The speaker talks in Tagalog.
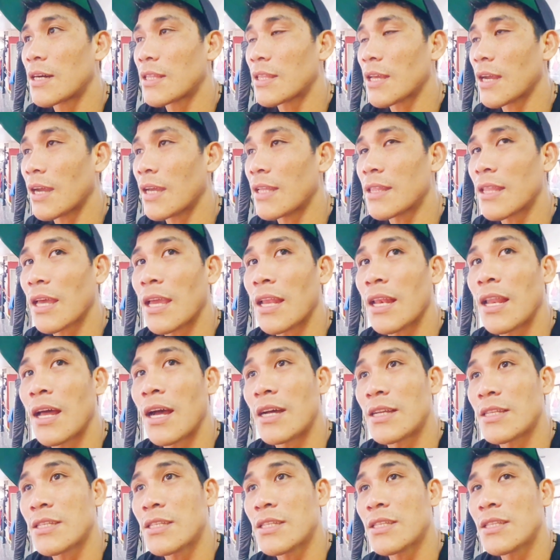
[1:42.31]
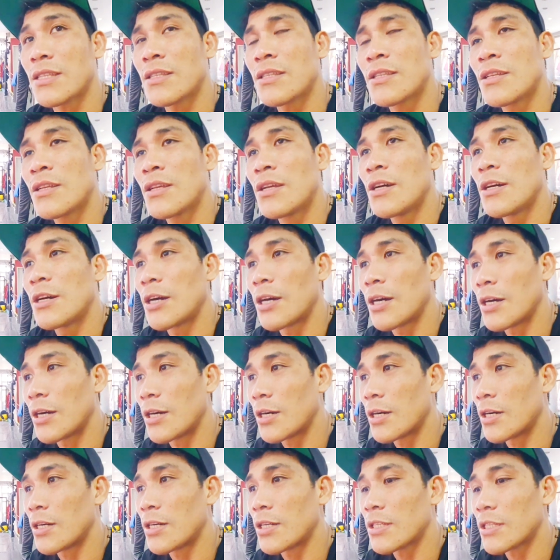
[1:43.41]
Tagaytay last 6
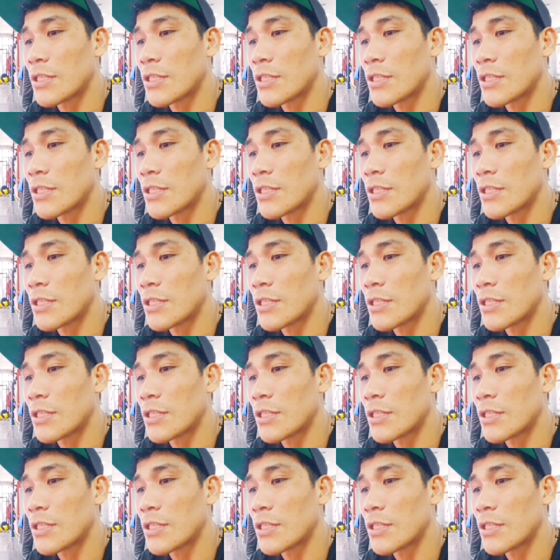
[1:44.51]
uh,